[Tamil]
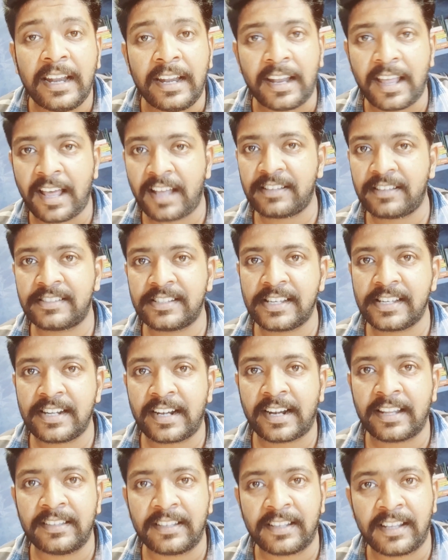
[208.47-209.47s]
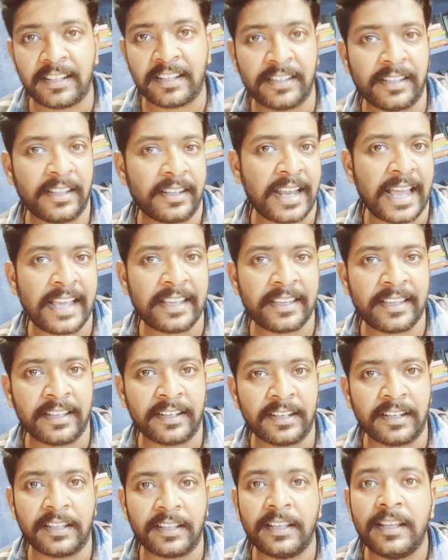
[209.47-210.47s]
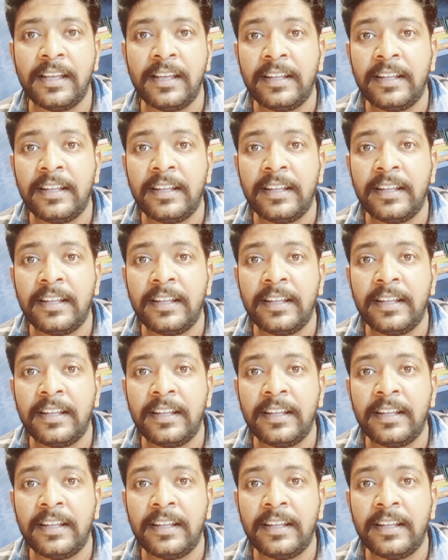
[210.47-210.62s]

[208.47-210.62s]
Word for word: லாஸ்ட் இயர் நடந்த அந்த ரேங்கிங்கில்